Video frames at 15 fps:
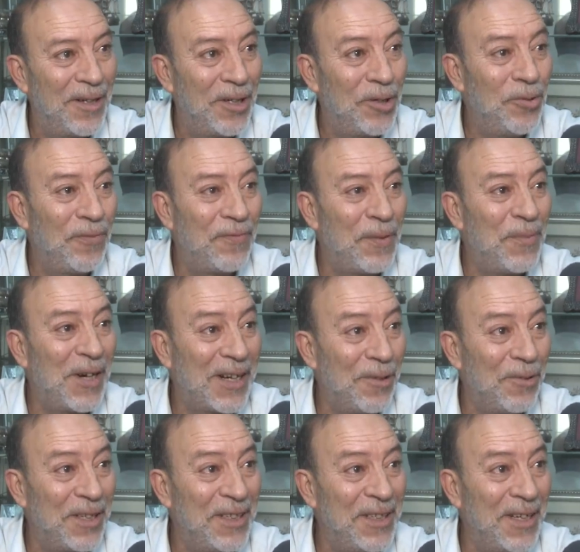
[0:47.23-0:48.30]
هو فما
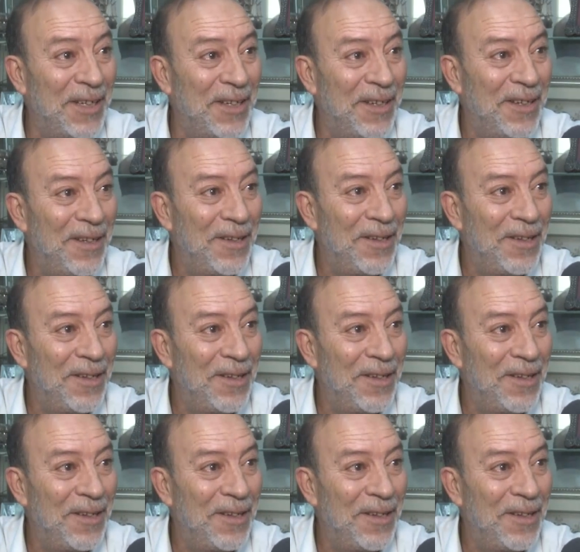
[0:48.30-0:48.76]
قوانين